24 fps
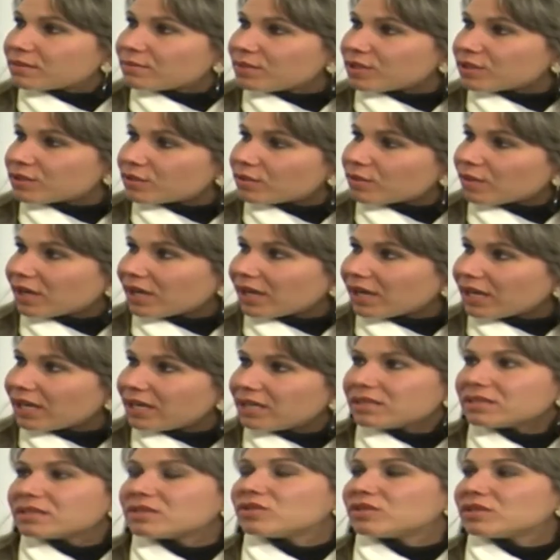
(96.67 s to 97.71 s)

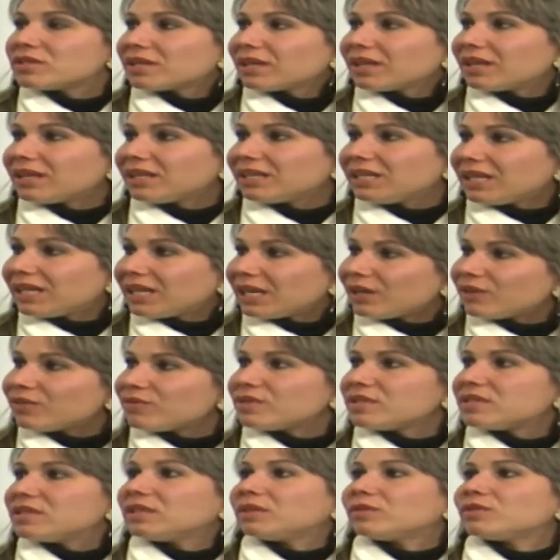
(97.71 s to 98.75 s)
menstruais
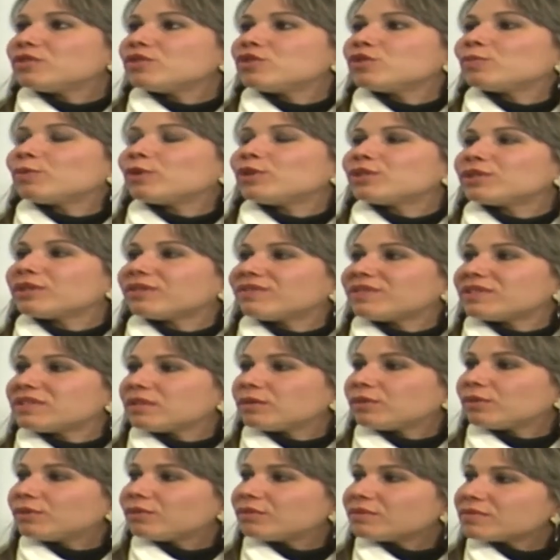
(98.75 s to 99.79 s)
desagradáveis, então a gente pode estar tá
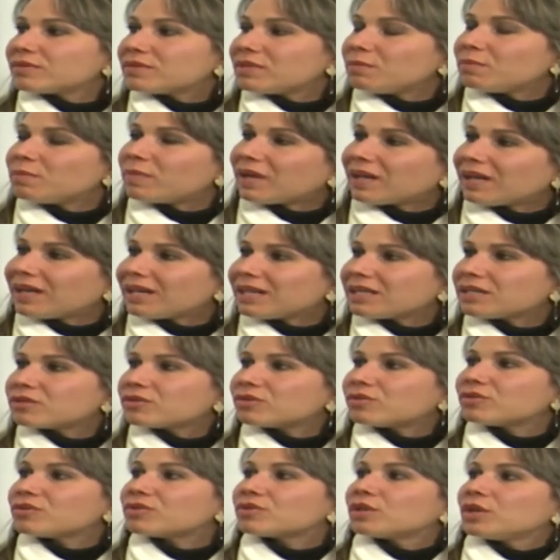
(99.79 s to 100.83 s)
fazendo alguns
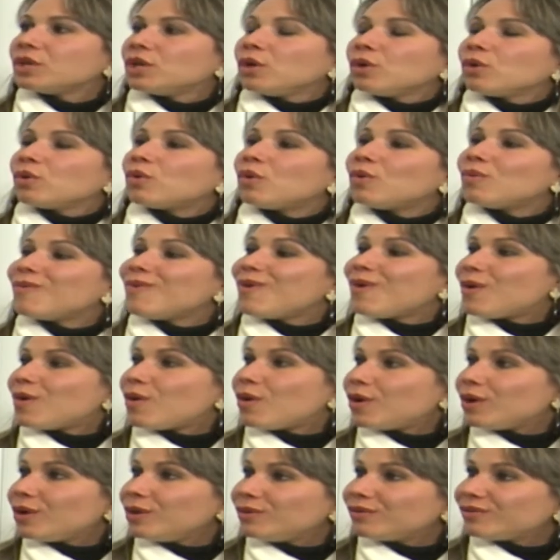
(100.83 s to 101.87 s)
emplastros com
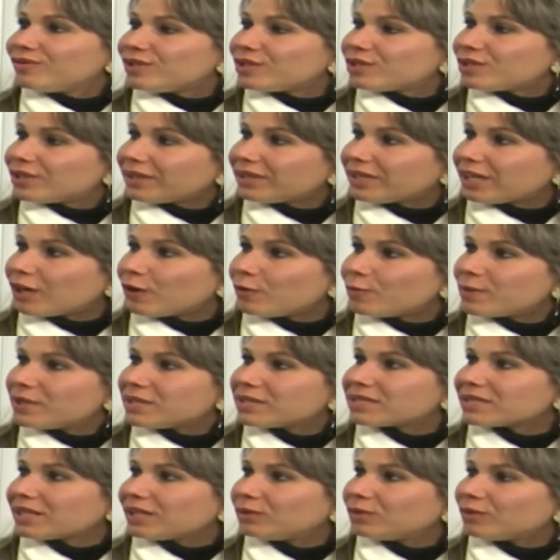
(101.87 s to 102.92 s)
óleo vegetal
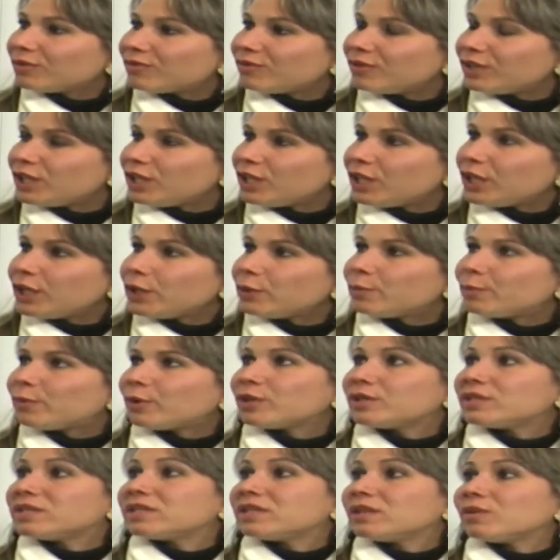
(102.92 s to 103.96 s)
prensado a frio,
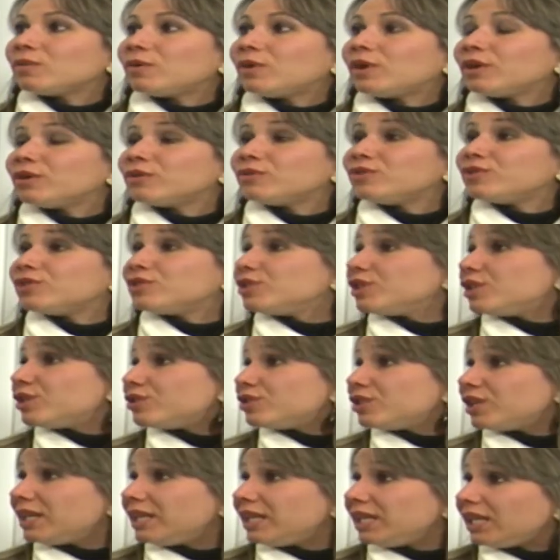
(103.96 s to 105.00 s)
pode ser o óleo de
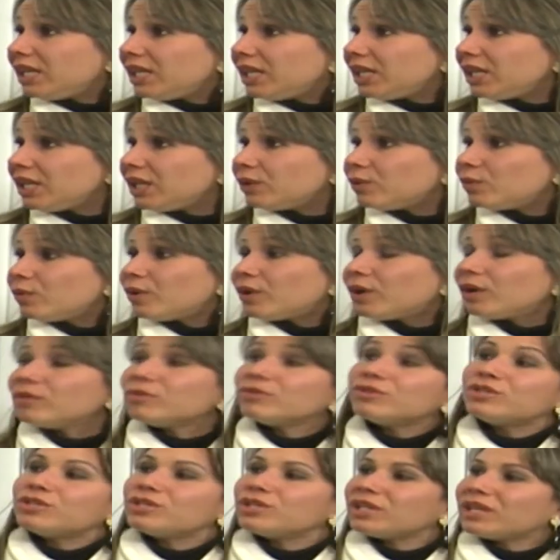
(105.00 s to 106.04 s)
gergelim, o
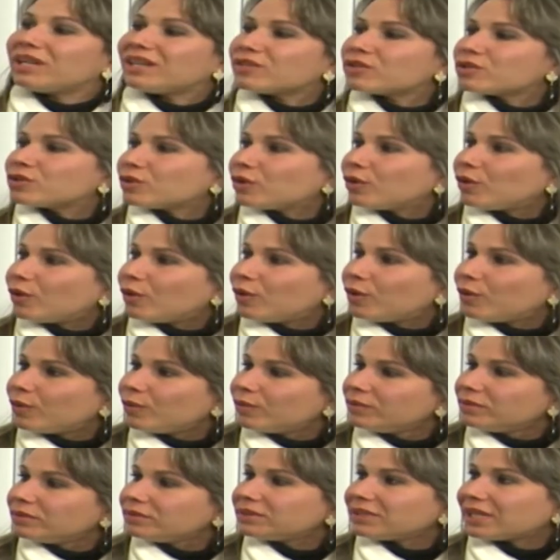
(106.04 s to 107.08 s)
óleo de
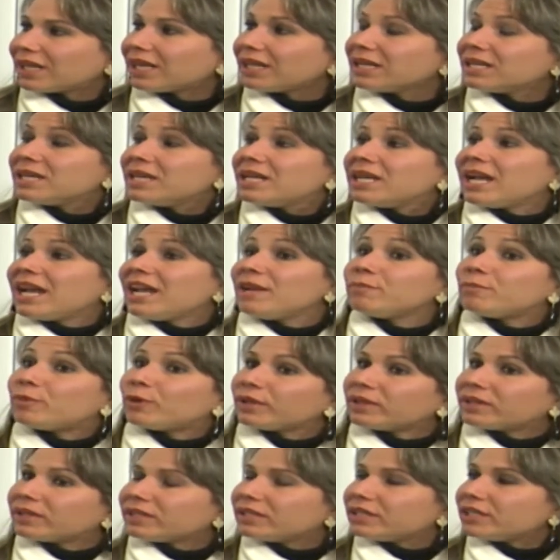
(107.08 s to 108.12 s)
girassol, tá? É
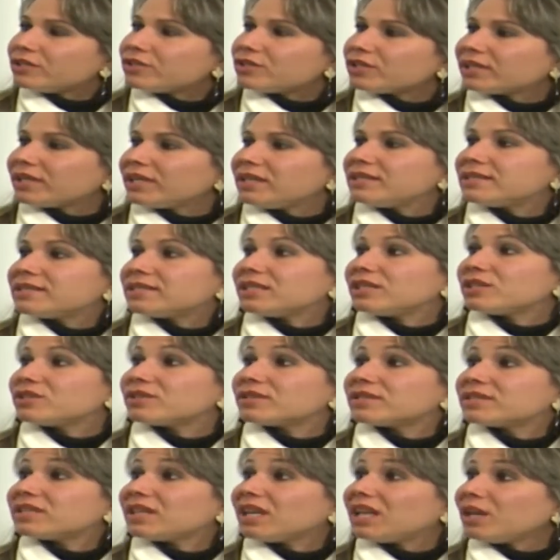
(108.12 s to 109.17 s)
importante que ele
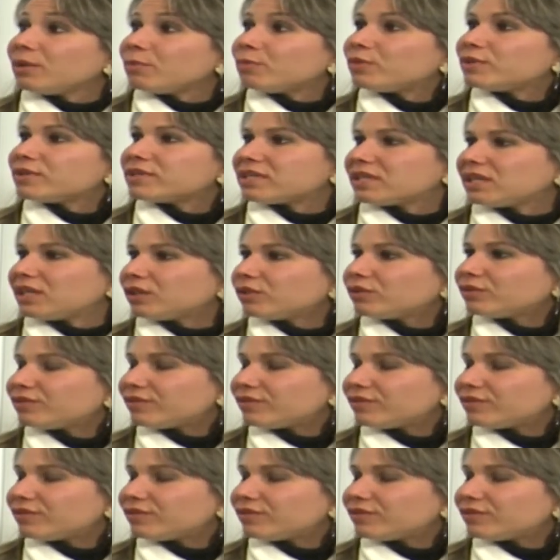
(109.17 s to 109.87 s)
seja 100%